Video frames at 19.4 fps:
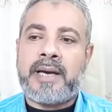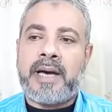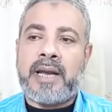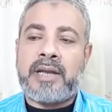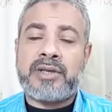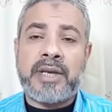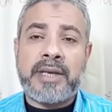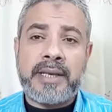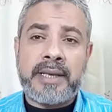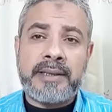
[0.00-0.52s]

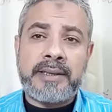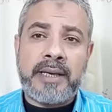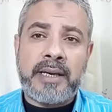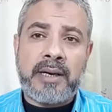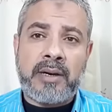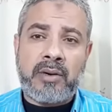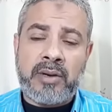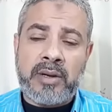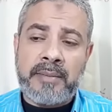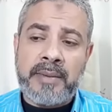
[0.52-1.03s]
علشان كده
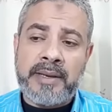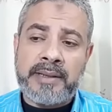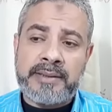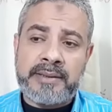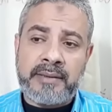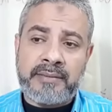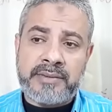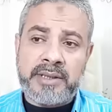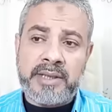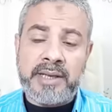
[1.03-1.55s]
علماء
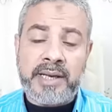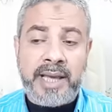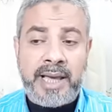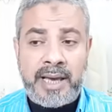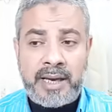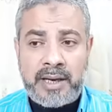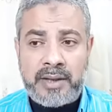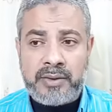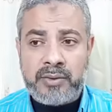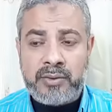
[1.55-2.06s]
التفسير
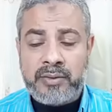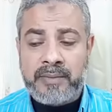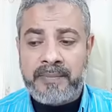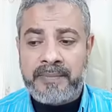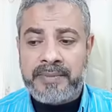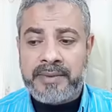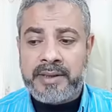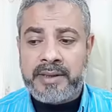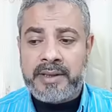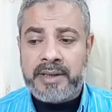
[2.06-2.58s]
أخذوا
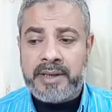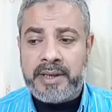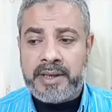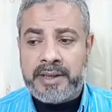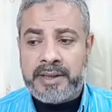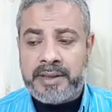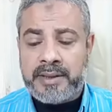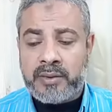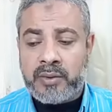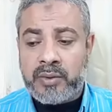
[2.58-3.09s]

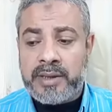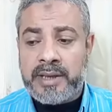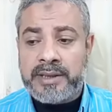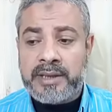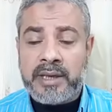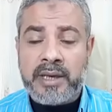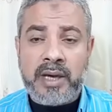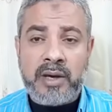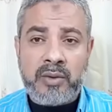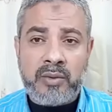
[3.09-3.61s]
أن رؤية
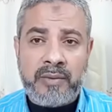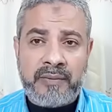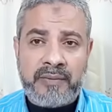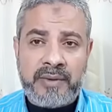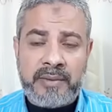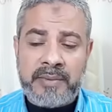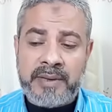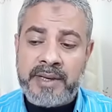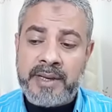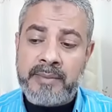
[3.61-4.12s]
الخروف في
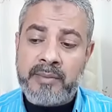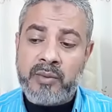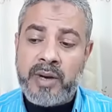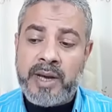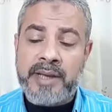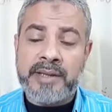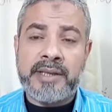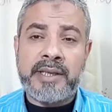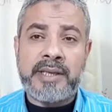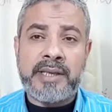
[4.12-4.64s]
المنام
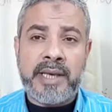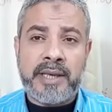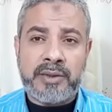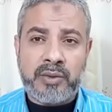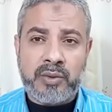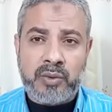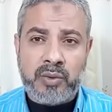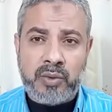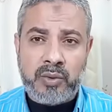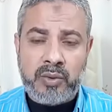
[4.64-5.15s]

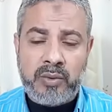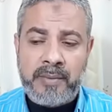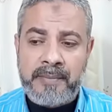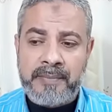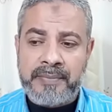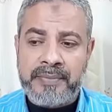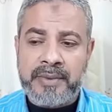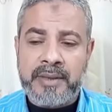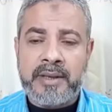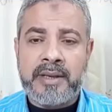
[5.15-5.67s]
وهديته
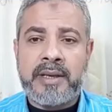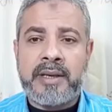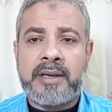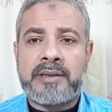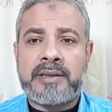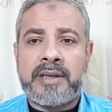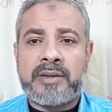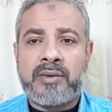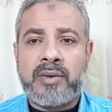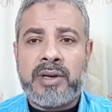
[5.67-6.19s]

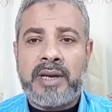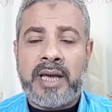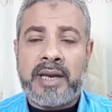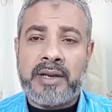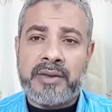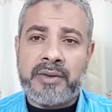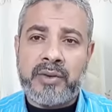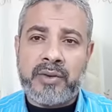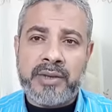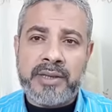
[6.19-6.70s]
تدل على
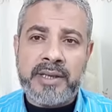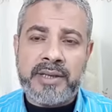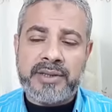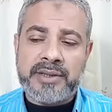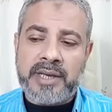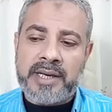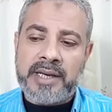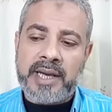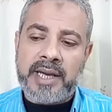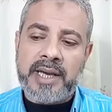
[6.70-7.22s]
الذرية
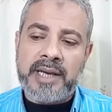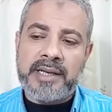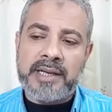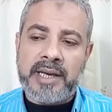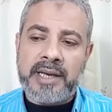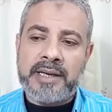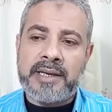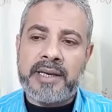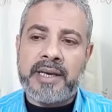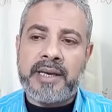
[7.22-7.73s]
الصالحة
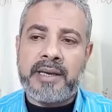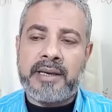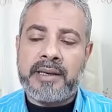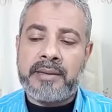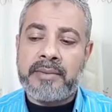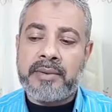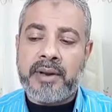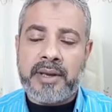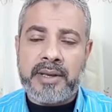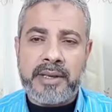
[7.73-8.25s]
لأن
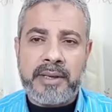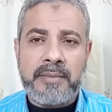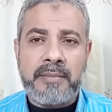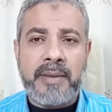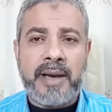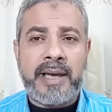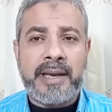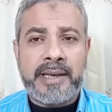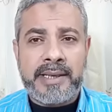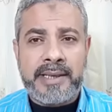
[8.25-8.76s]
إبراهيم
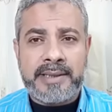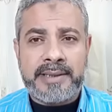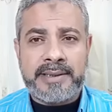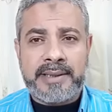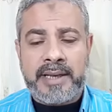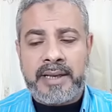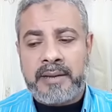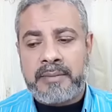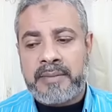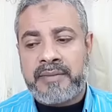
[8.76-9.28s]
عليه
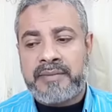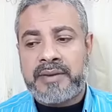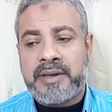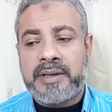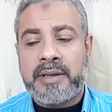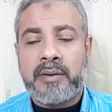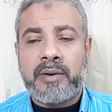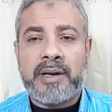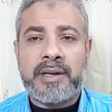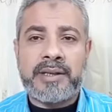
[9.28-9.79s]
السلام
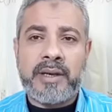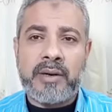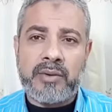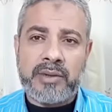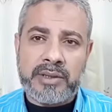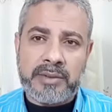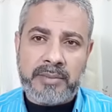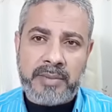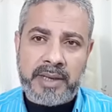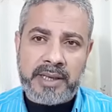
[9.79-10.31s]
افتدى ولده
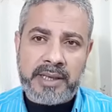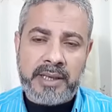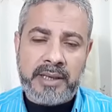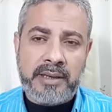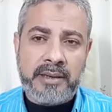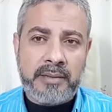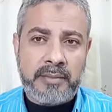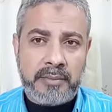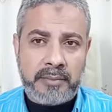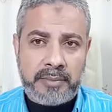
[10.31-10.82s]
إسماعيل
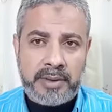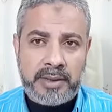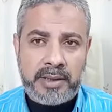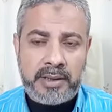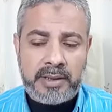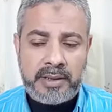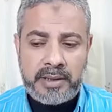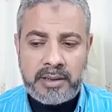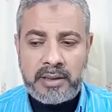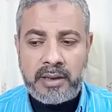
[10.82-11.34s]

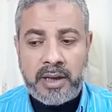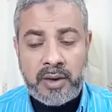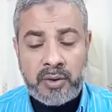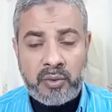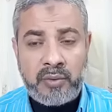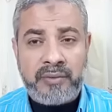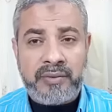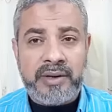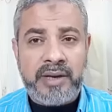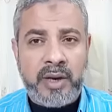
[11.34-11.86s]

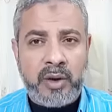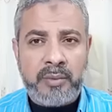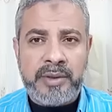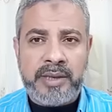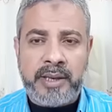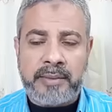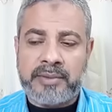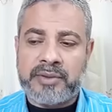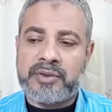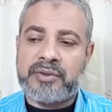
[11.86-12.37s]
بخروف أو
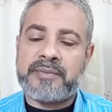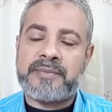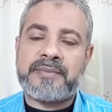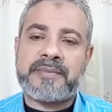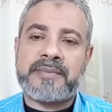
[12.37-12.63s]
بكبش